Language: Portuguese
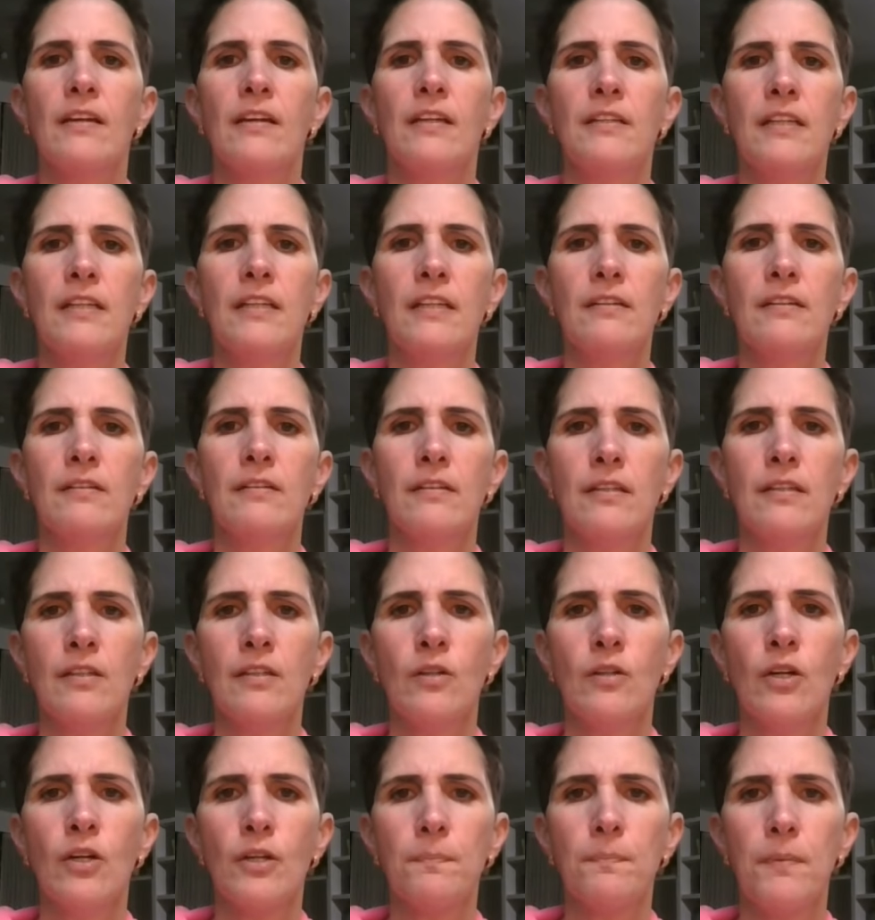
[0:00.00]
E
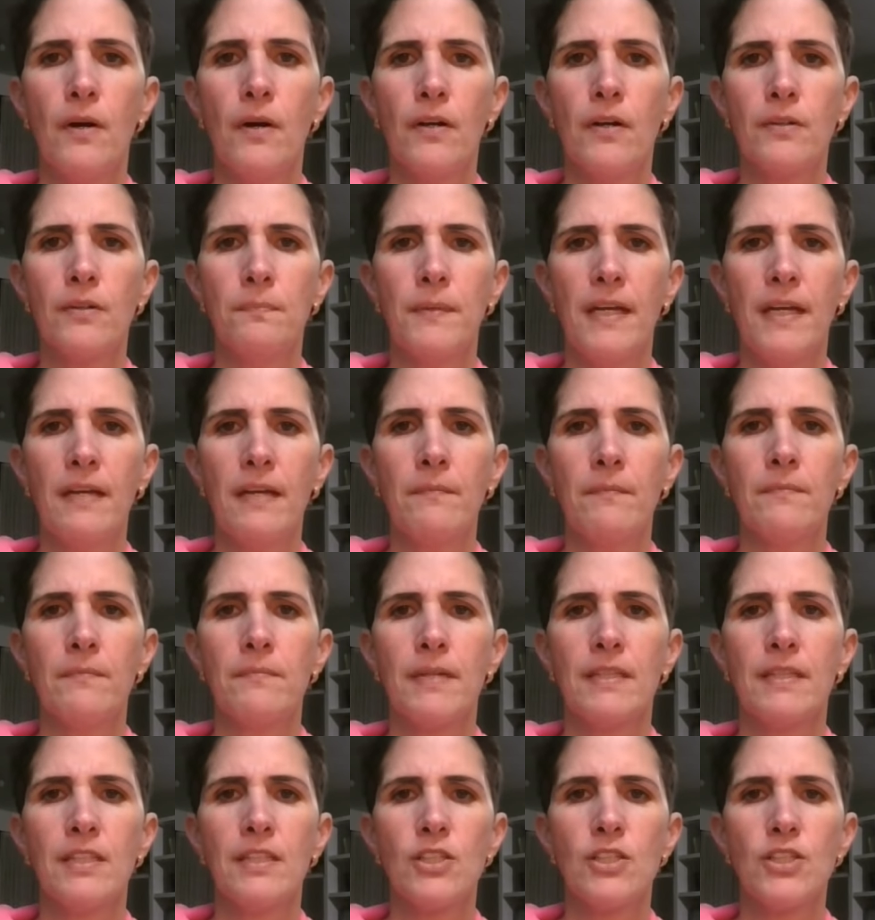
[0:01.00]
incorporo bem
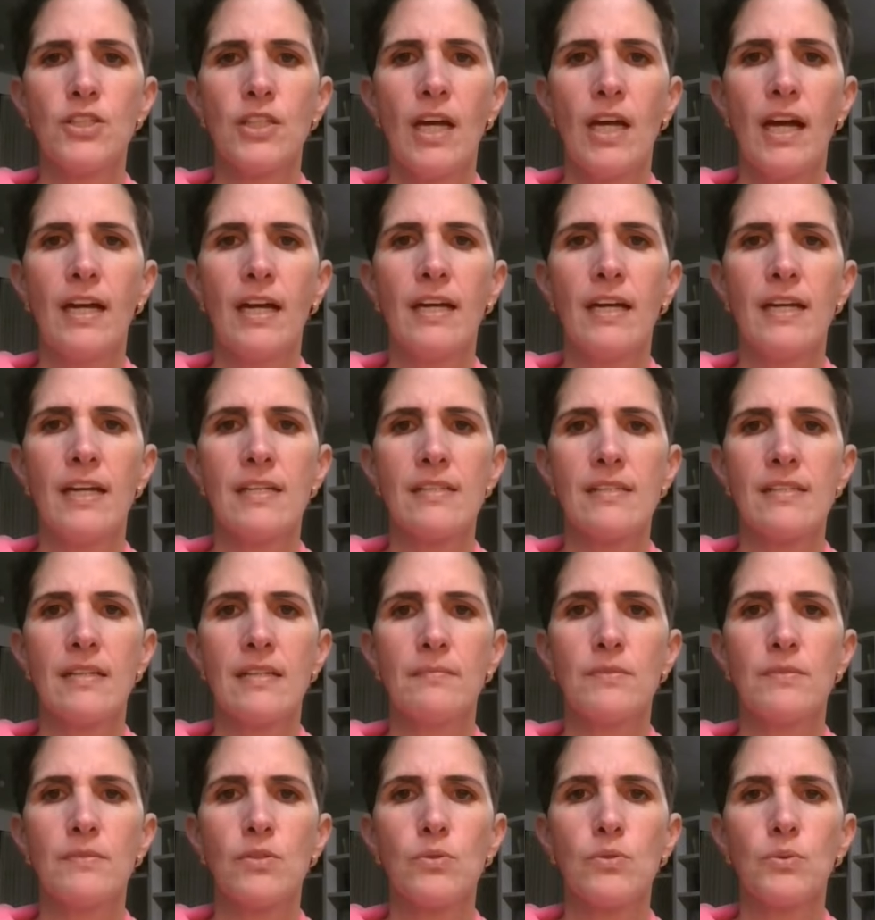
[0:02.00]
para deixar
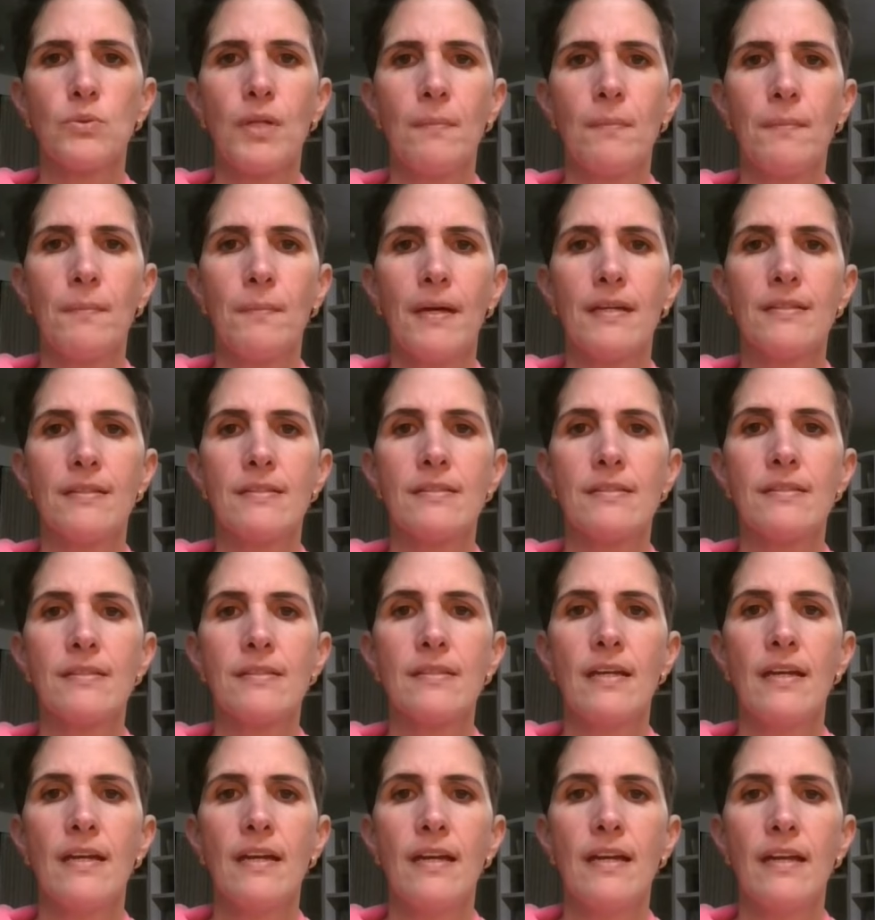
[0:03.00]
essa mistura mais
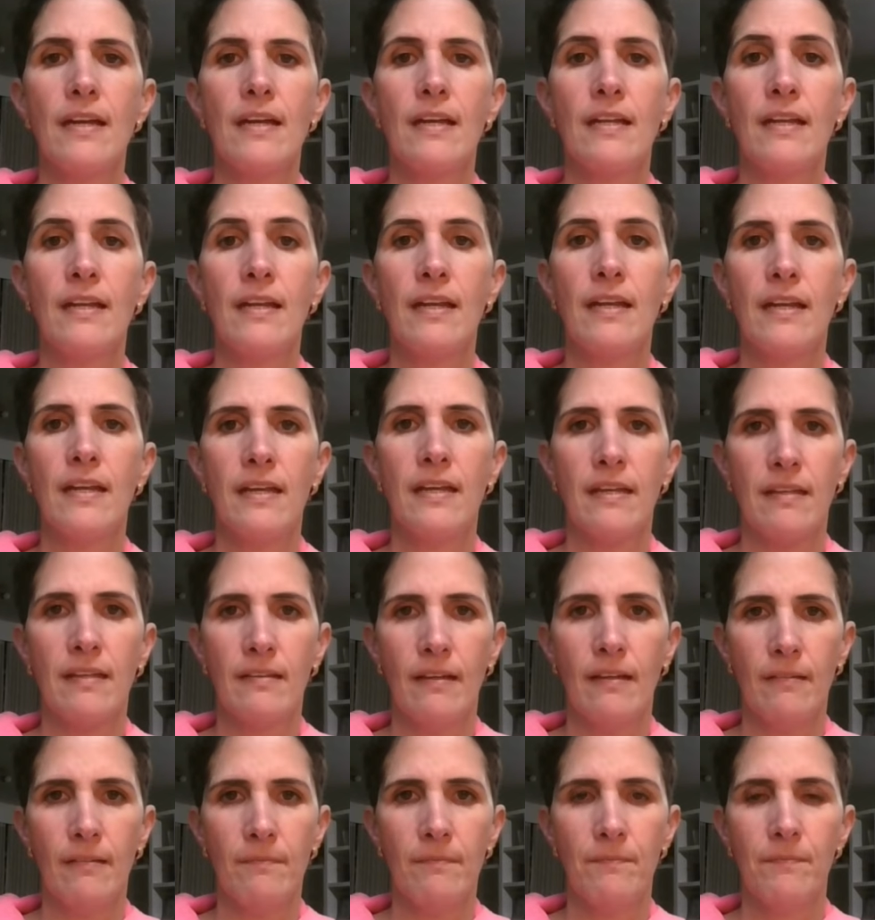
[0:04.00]
é,
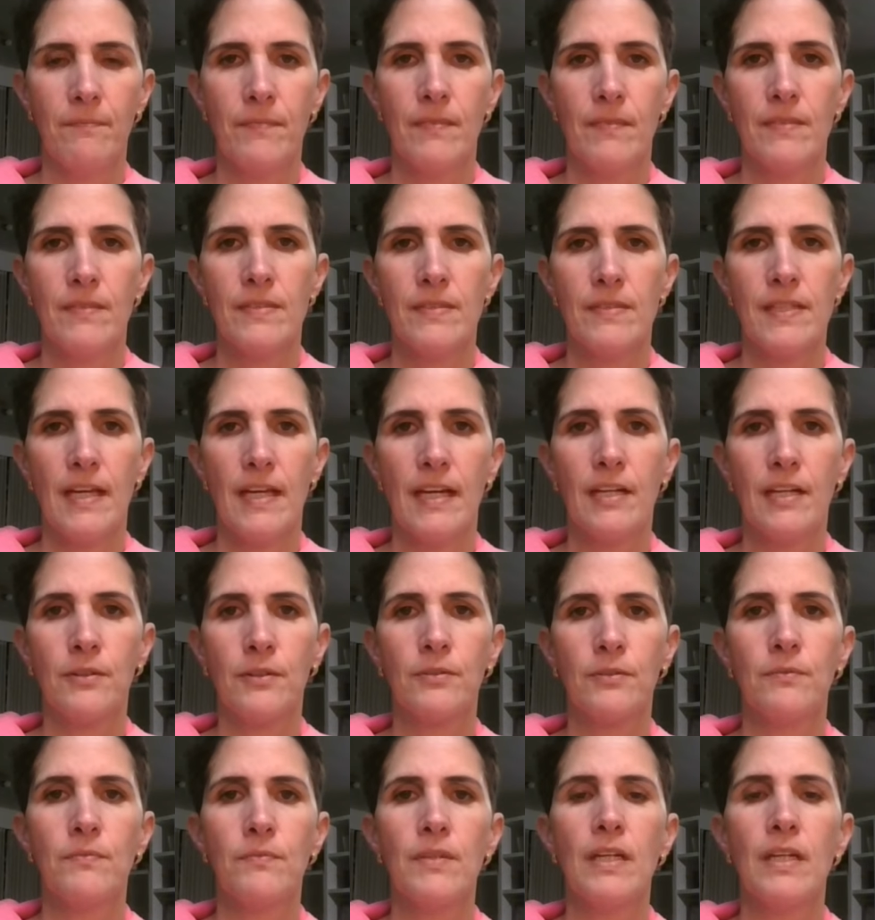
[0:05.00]
líquida,
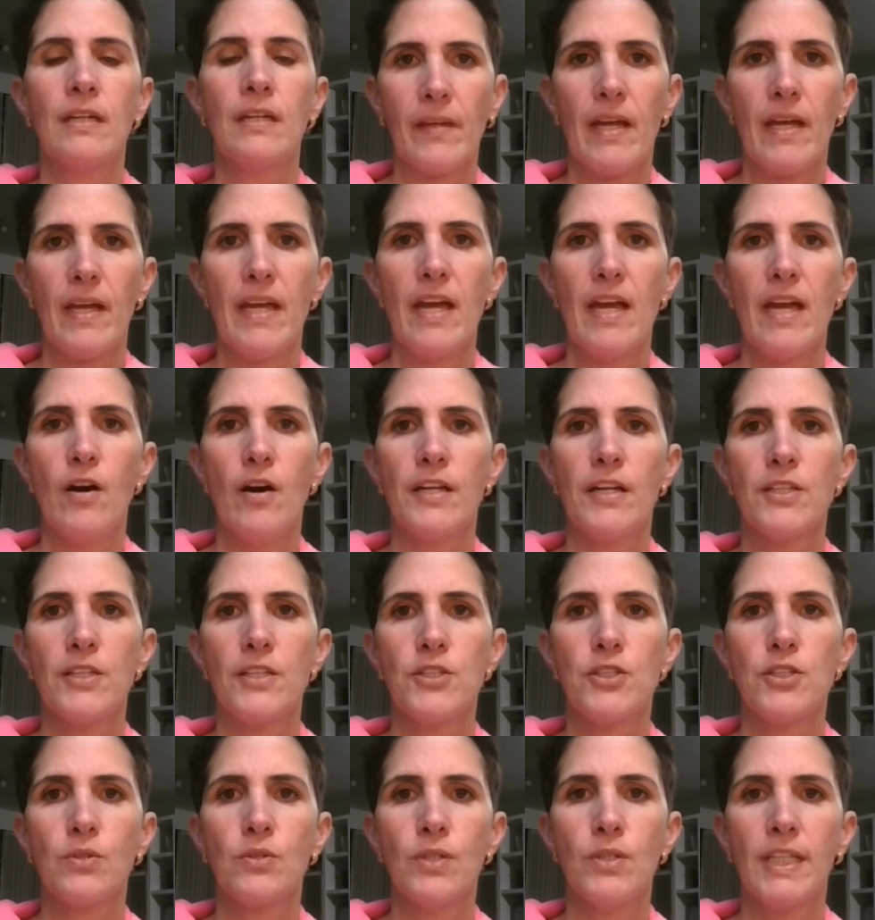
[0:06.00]
certo? É hora
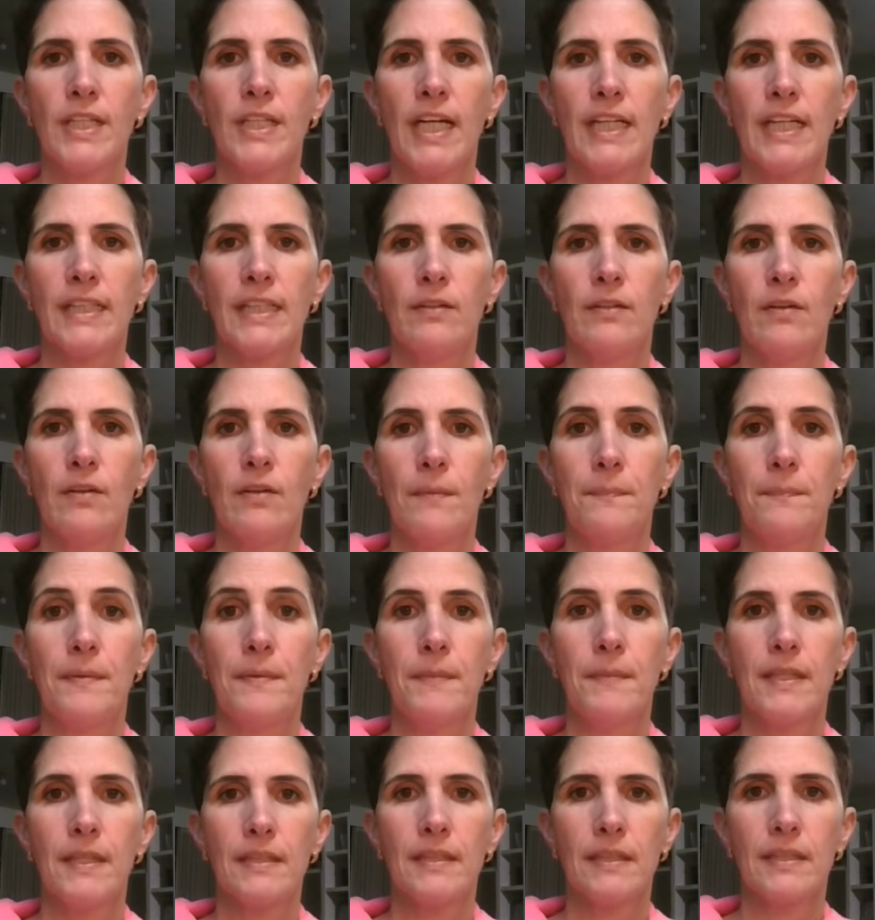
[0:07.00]
de colocar então a
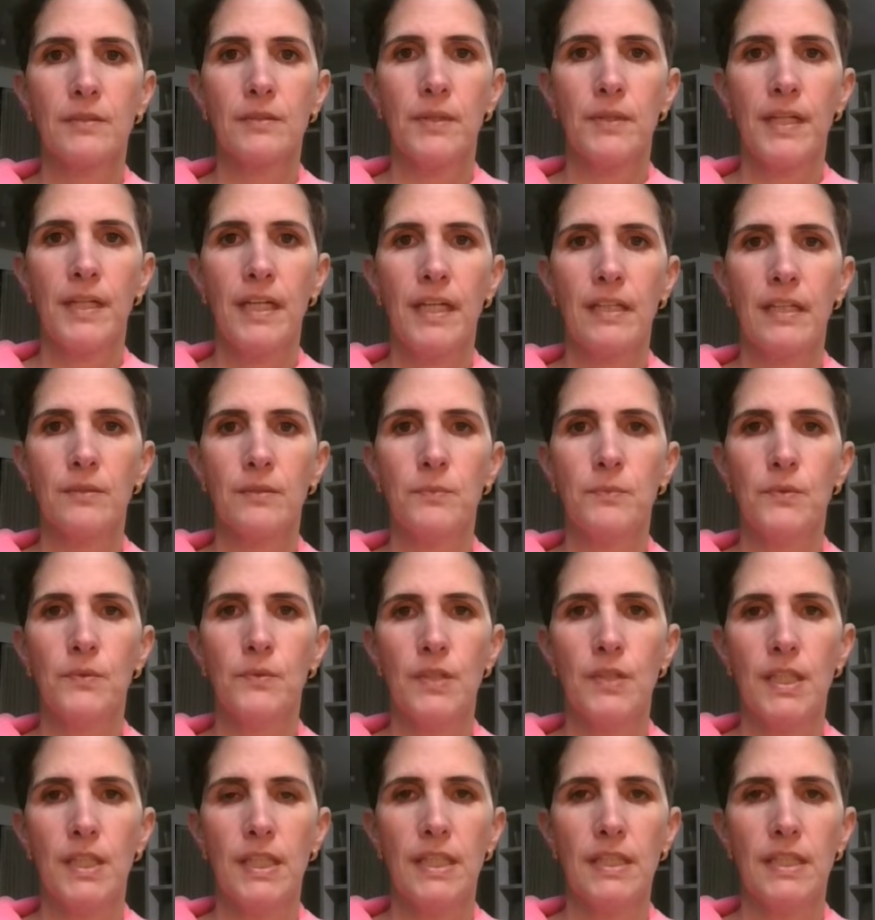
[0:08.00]
pimenta do reino
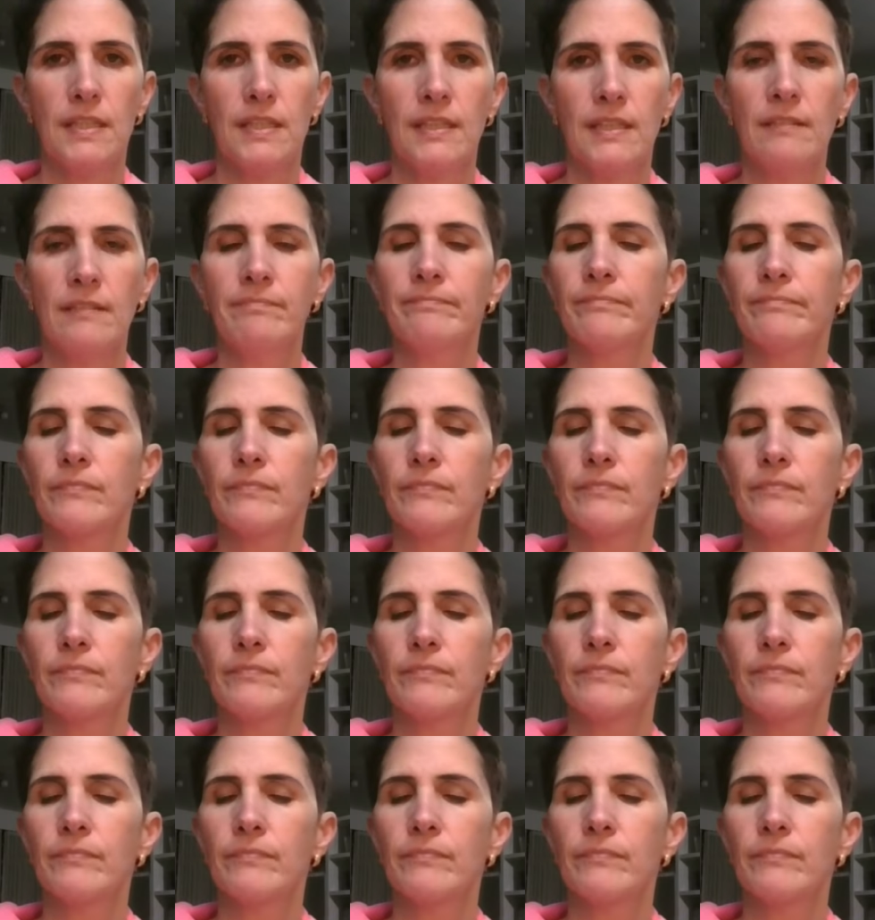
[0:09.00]
moída.